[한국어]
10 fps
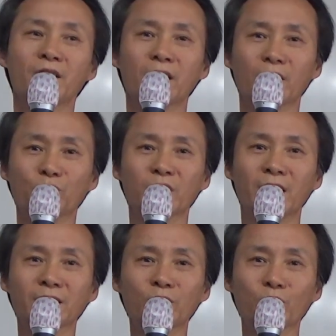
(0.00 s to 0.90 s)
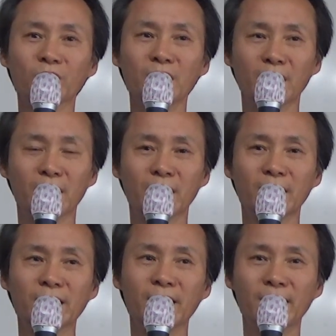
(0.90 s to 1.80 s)
어, 우리 한단고기에
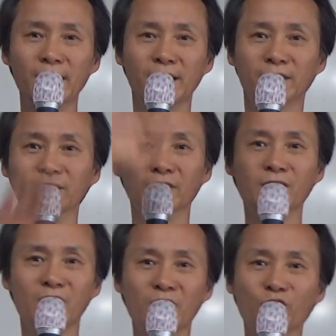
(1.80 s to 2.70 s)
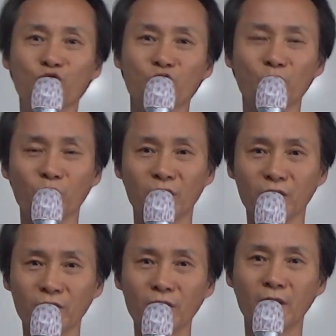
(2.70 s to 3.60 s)
에, 있는 책을 중심으로
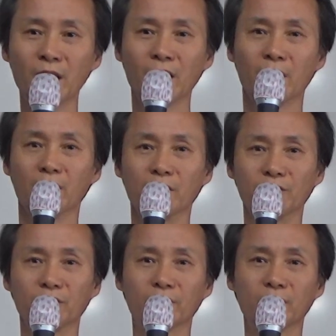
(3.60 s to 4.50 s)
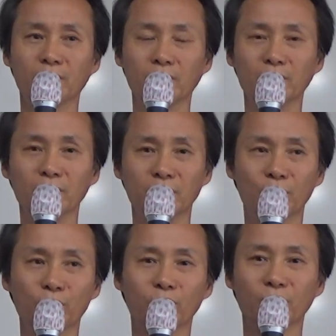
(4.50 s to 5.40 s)
해서 어, 여러 어,
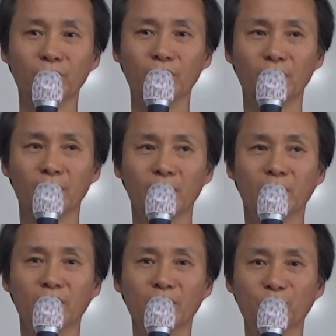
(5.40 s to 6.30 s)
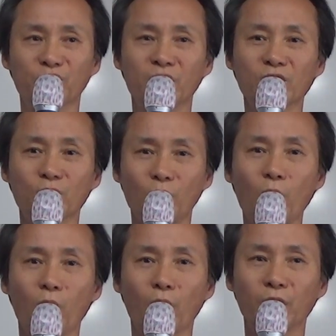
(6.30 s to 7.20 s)
기록들을 어,
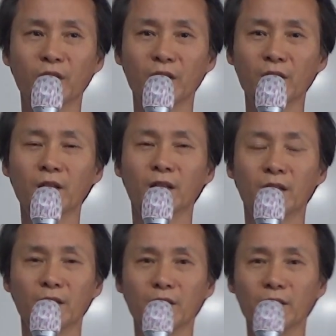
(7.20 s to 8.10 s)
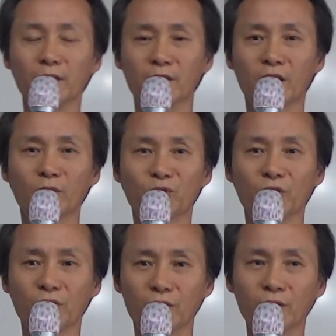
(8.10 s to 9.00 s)
부차적으로 이렇게 에, 살을
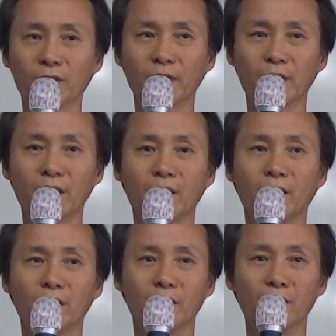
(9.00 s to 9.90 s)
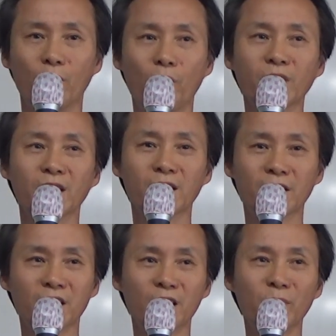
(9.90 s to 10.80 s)
붙여서 어, 홍의
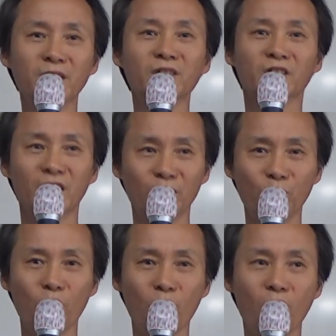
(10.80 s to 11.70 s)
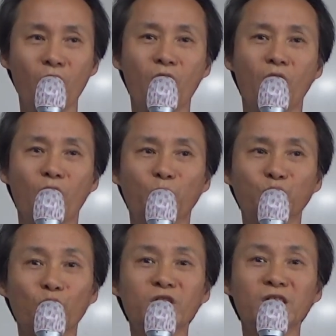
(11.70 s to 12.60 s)
인간 칠만 년 역사라고 어,
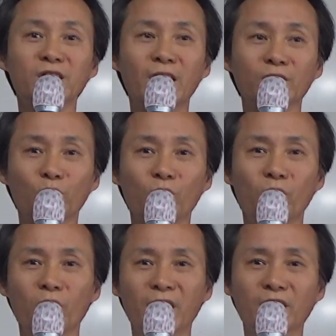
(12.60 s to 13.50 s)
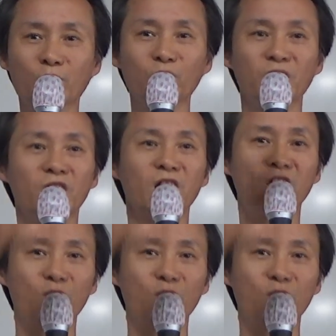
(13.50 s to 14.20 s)
부도지가 또 어, 한단고기 이전의